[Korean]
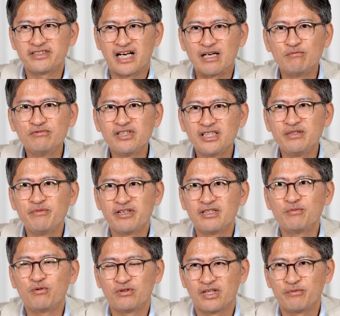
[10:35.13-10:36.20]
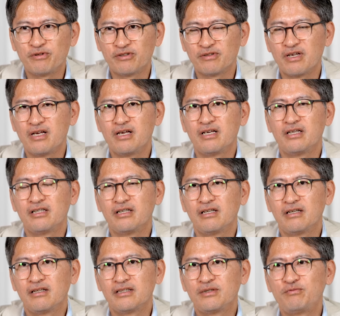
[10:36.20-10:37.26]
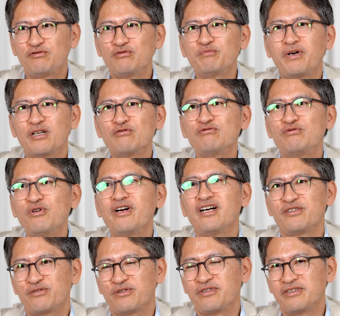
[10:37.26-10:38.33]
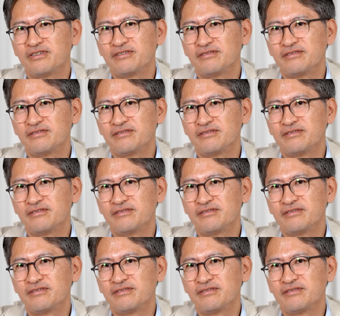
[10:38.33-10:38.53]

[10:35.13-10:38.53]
장문의 이메일을 보내면 10중 8구 후회하죠.